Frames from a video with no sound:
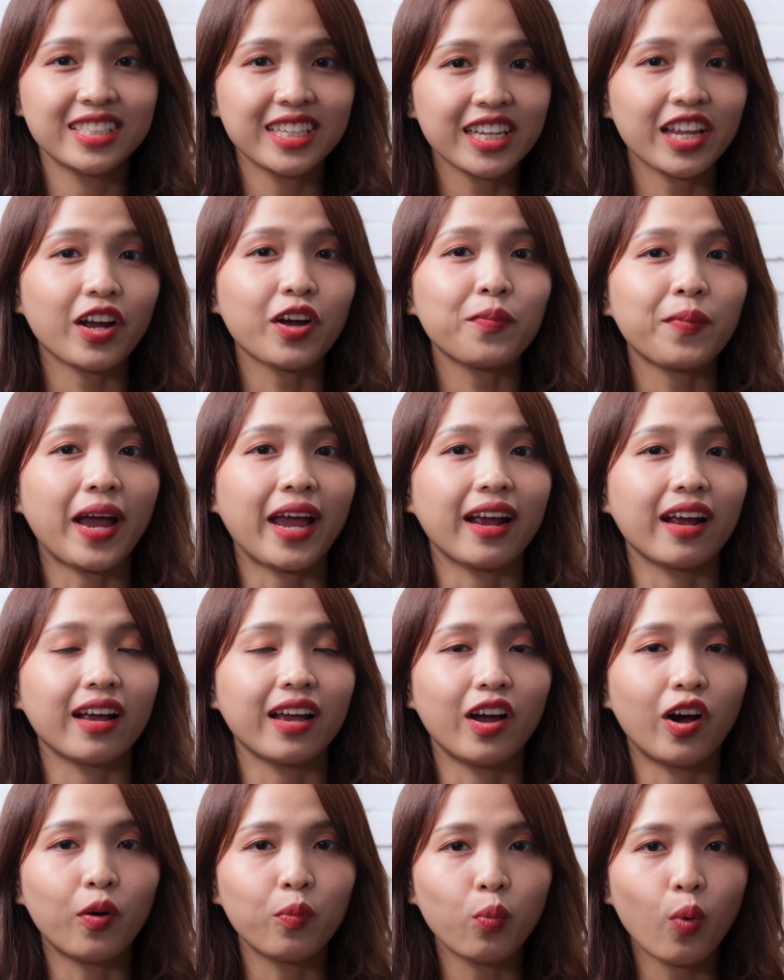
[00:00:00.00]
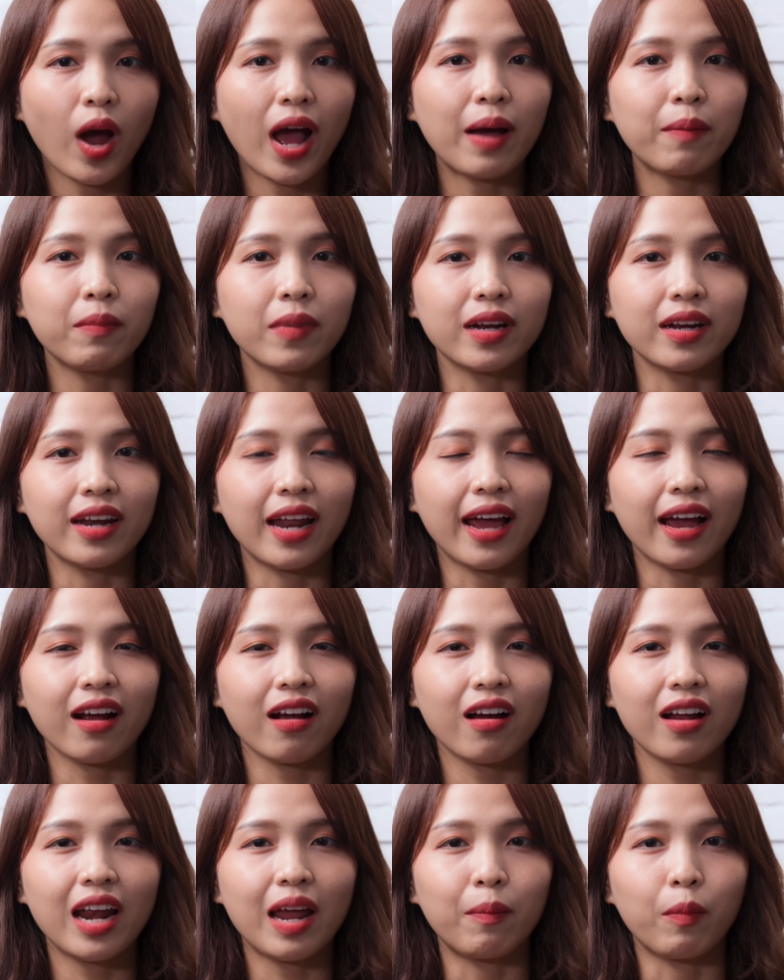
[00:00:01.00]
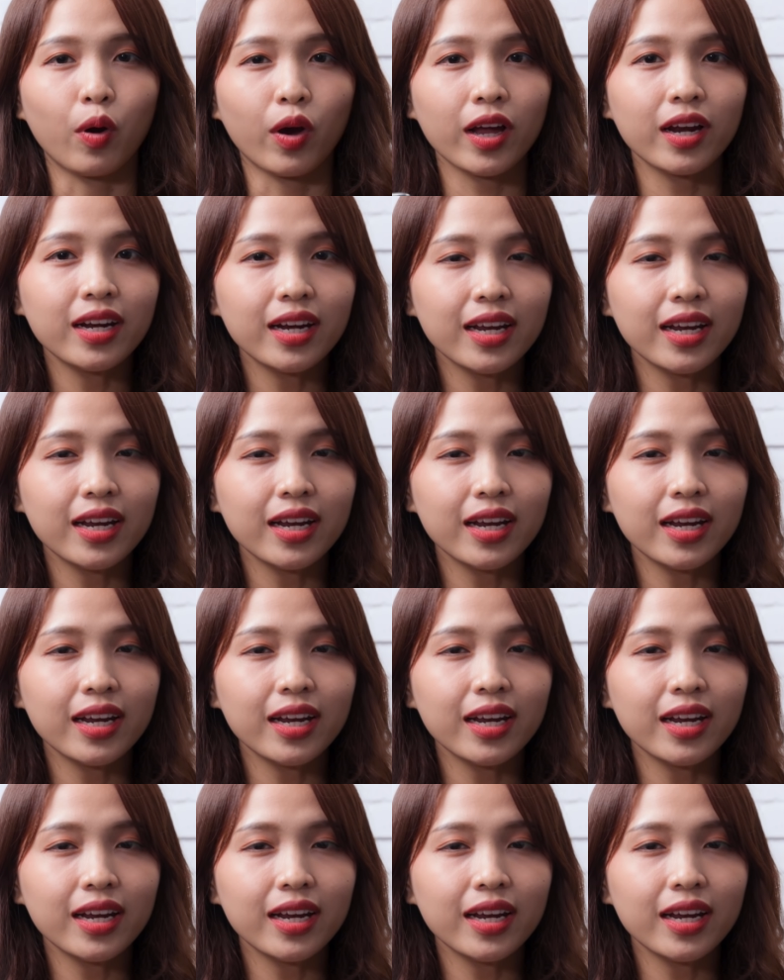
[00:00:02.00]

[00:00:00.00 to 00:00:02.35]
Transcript: Xin chào các bạn, ngày hôm qua mình đã có làm một cái